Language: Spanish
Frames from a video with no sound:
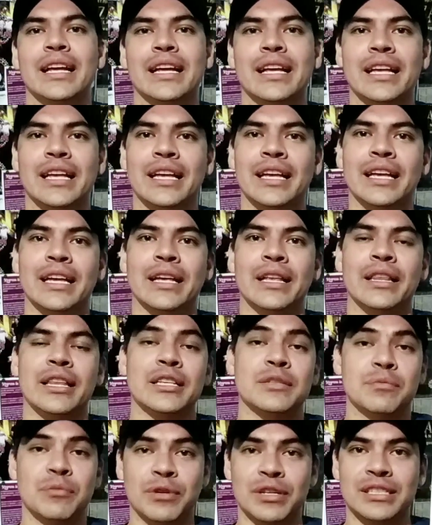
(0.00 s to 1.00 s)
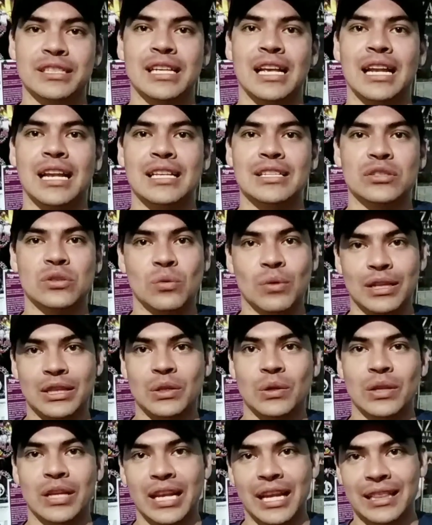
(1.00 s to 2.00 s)
Eh, después a las
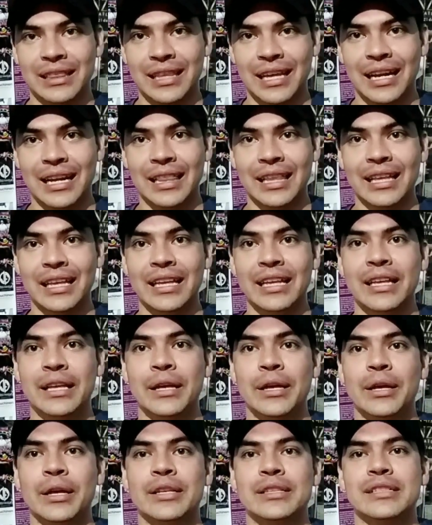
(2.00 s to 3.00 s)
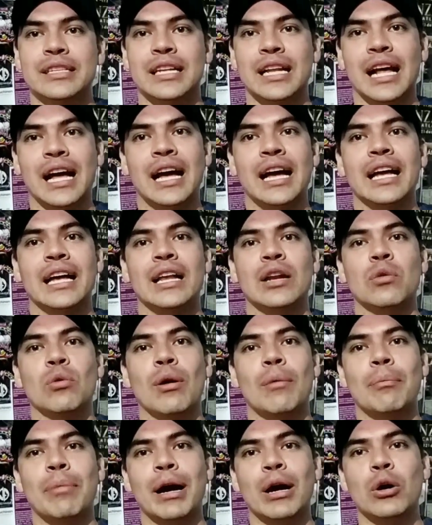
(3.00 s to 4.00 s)
4 de la tarde será el
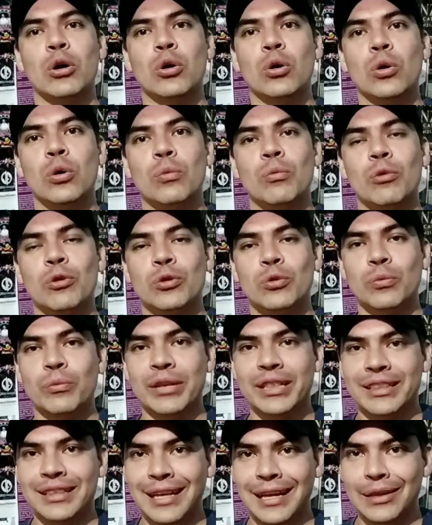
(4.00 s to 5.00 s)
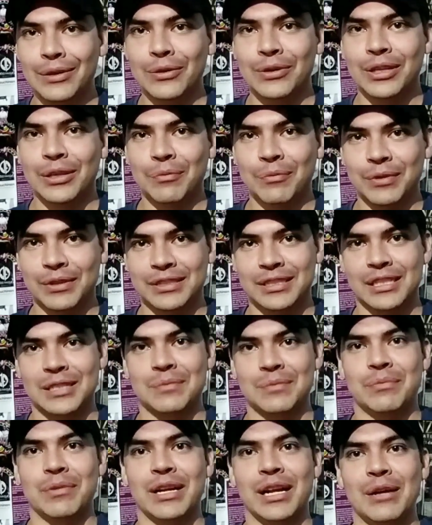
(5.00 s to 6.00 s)
Huapango Monumental, donde pues te
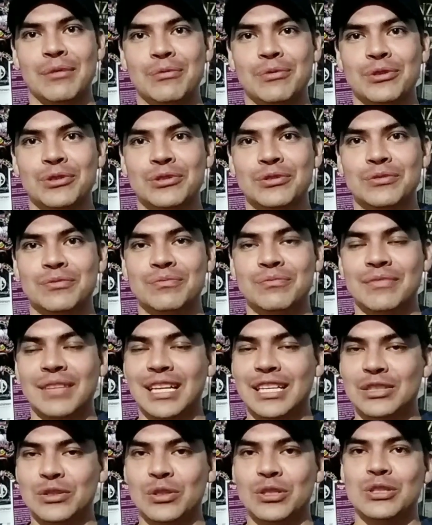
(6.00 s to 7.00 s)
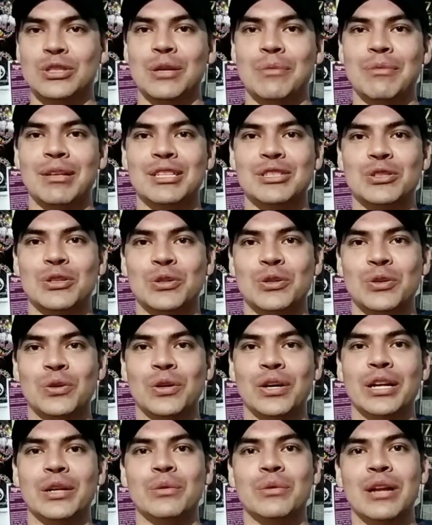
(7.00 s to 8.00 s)
esperamos. Esto se
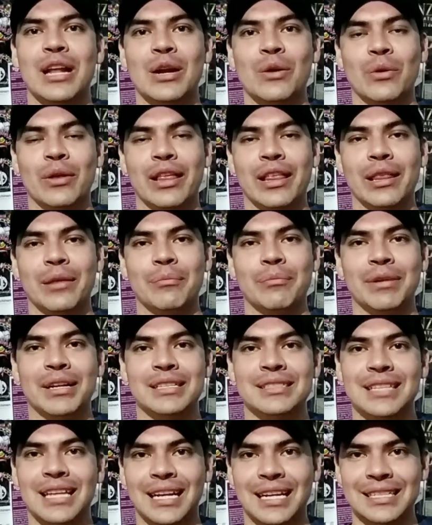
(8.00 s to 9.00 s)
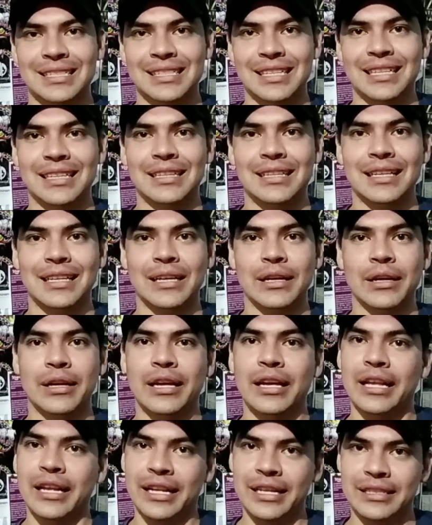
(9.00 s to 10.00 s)
mencionó en una rueda de prensa
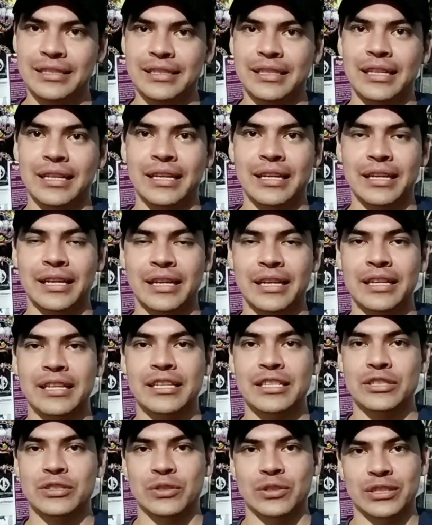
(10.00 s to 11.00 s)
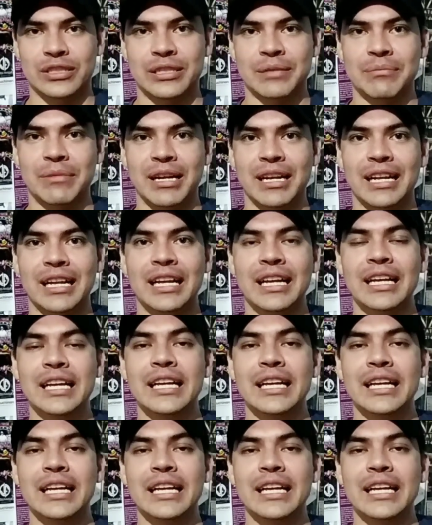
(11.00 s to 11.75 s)
reciente en este inicio de semana.